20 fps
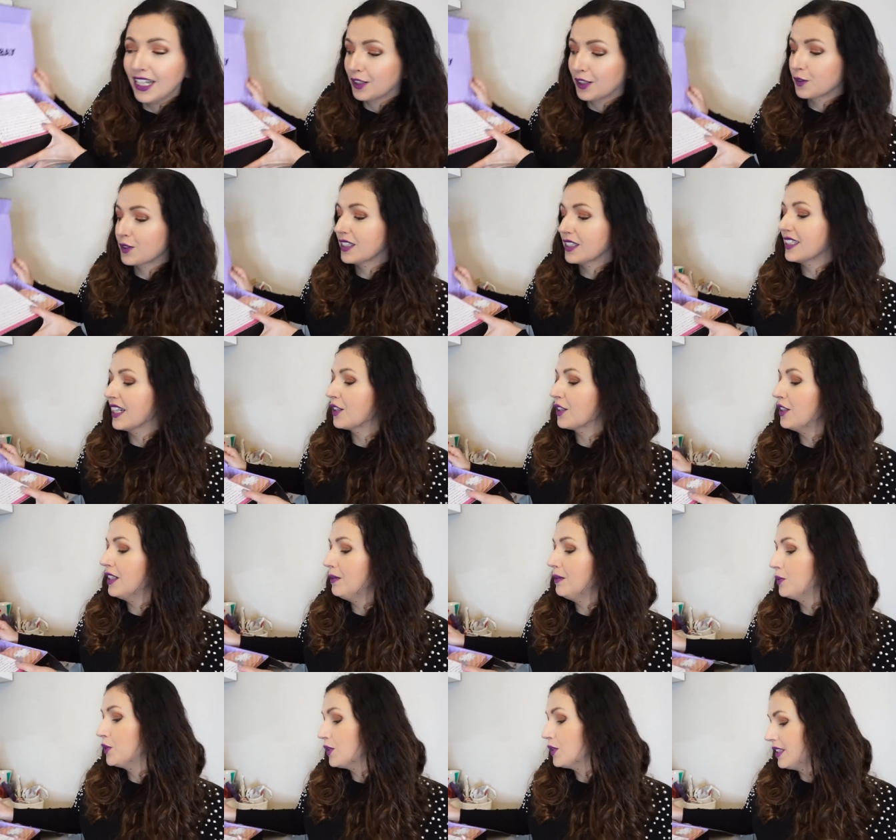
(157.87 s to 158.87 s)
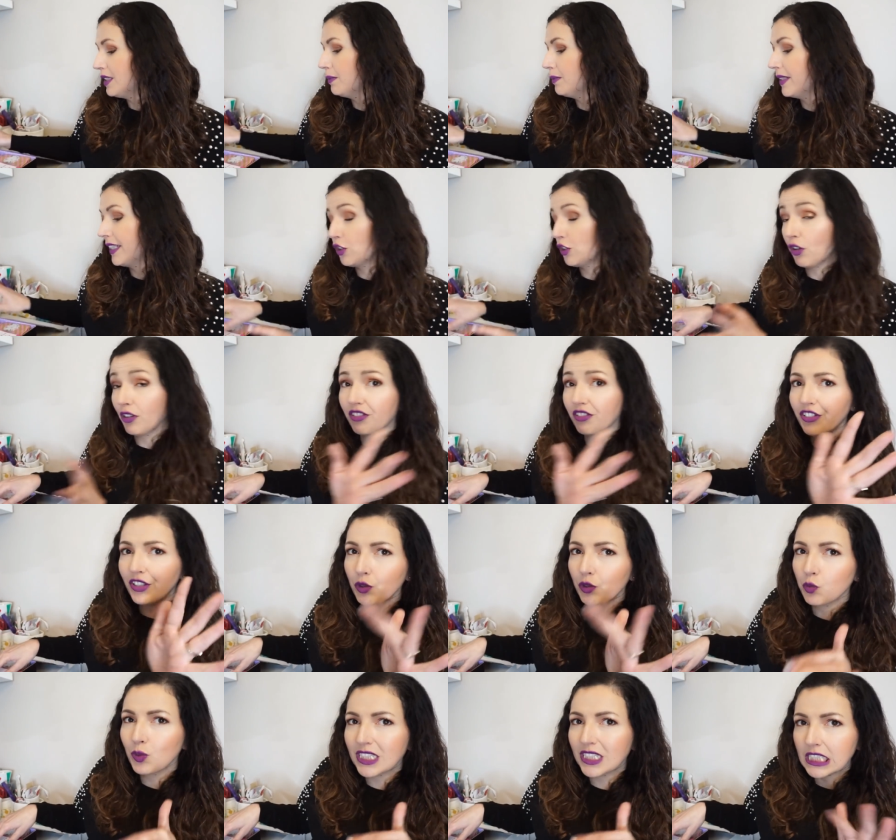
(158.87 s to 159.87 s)
donc c'est un colis Beauty Bay j'avais fait une
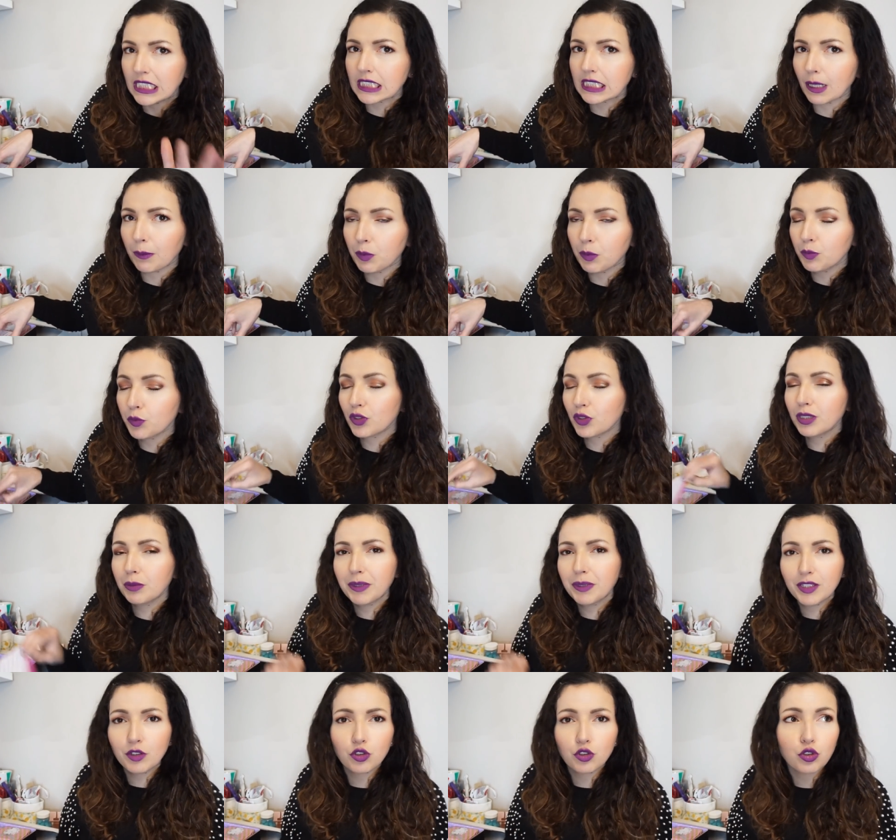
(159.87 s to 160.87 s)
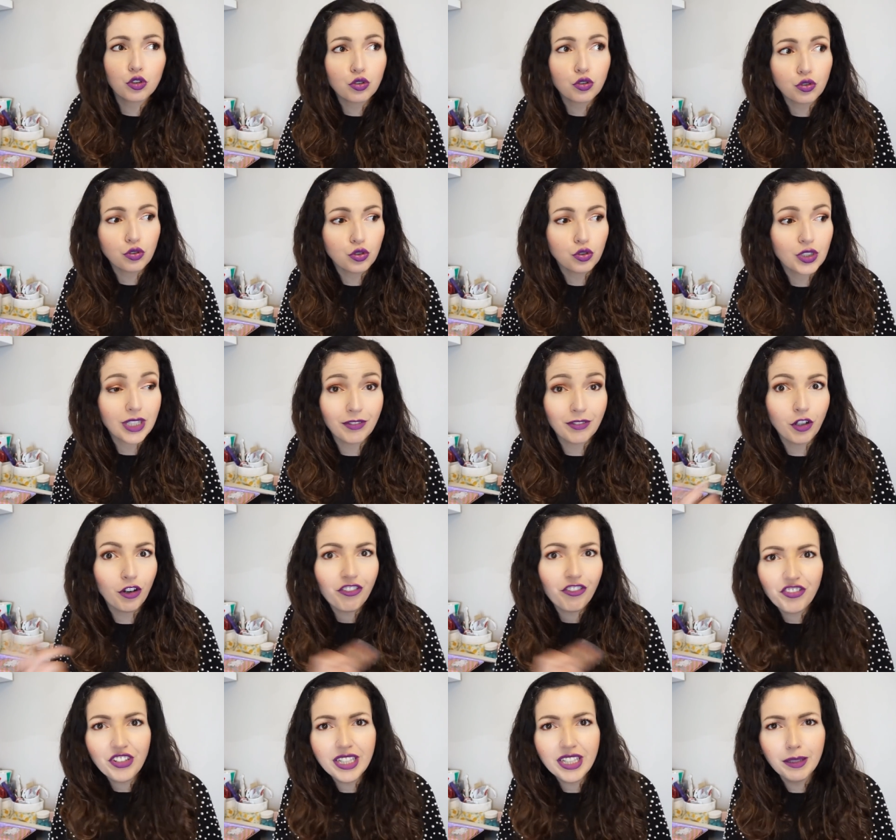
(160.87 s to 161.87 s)
wishlist un peu Beauty Bay de choses que j'avais
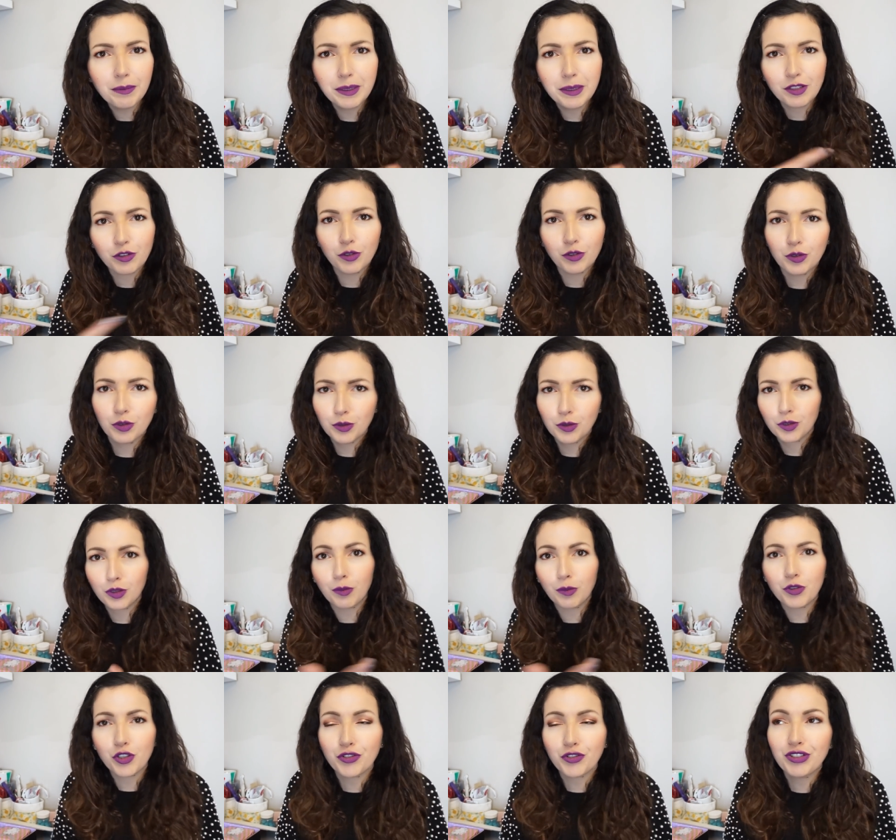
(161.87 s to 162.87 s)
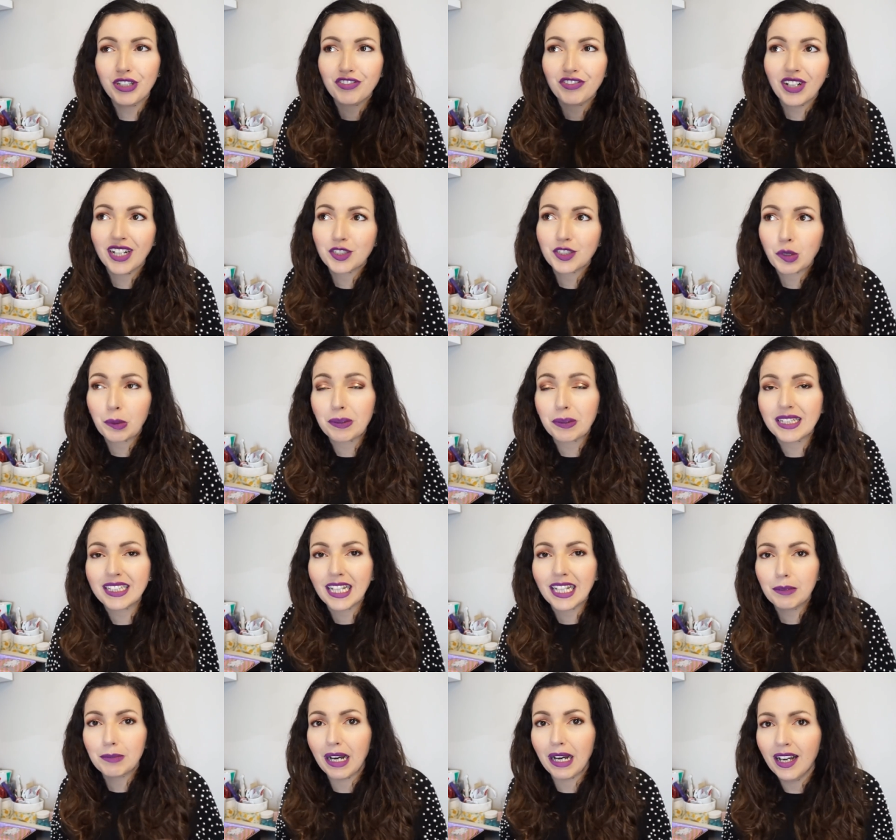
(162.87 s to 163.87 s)
envie mais que comme je voulais faire un swap avec
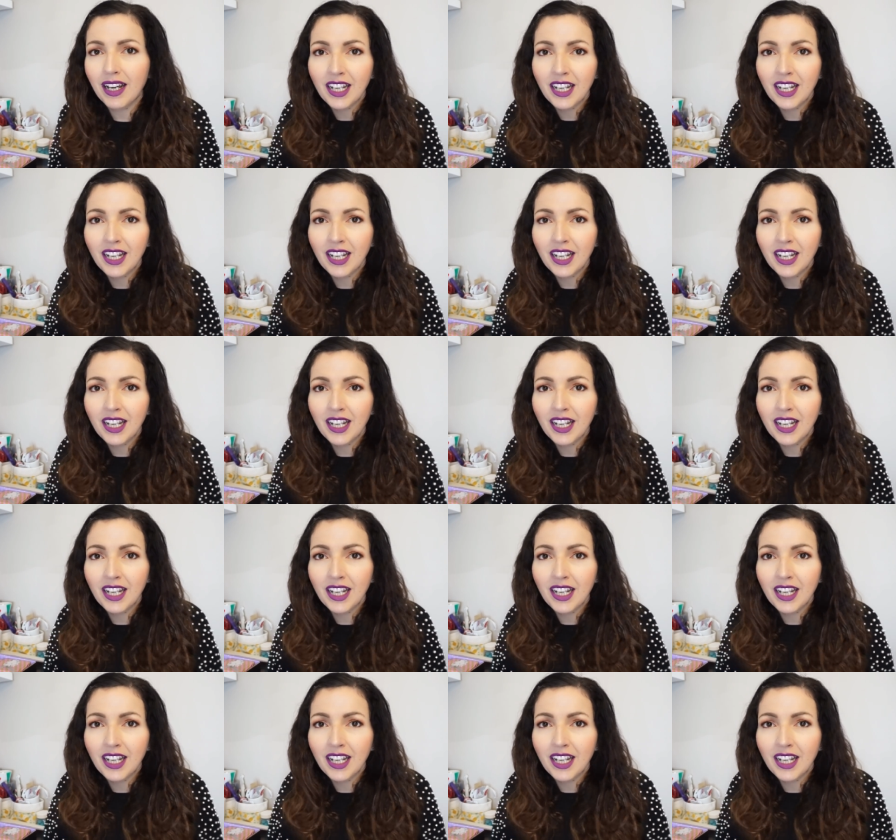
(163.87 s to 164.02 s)
elle bah